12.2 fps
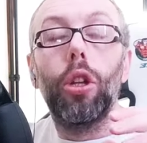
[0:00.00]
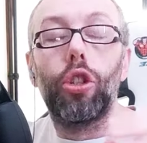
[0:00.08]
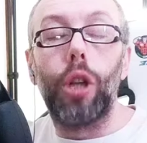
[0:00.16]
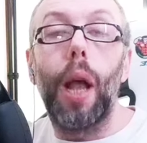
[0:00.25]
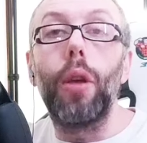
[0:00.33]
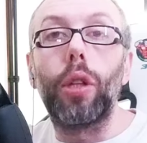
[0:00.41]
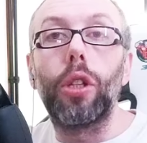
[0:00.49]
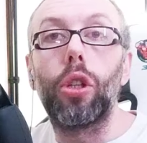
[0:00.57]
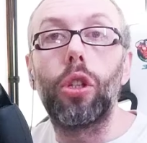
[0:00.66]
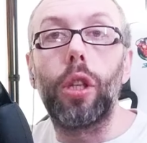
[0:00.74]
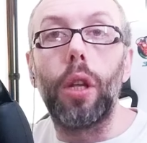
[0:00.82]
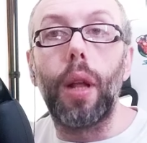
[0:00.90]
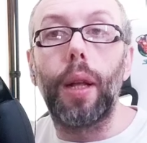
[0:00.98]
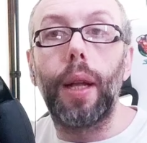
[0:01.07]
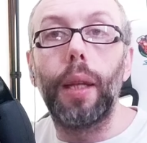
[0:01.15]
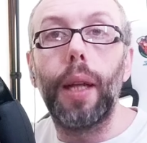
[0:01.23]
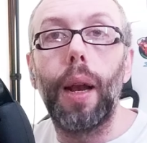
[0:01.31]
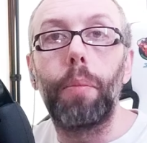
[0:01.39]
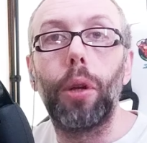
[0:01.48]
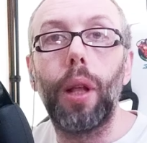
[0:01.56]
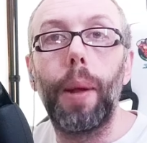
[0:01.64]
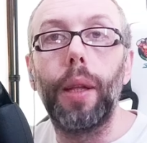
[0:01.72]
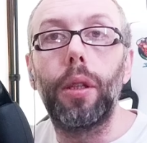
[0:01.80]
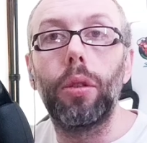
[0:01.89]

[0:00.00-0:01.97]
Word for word: Cioè l'aiuto e sostegno al canale, abbonamenti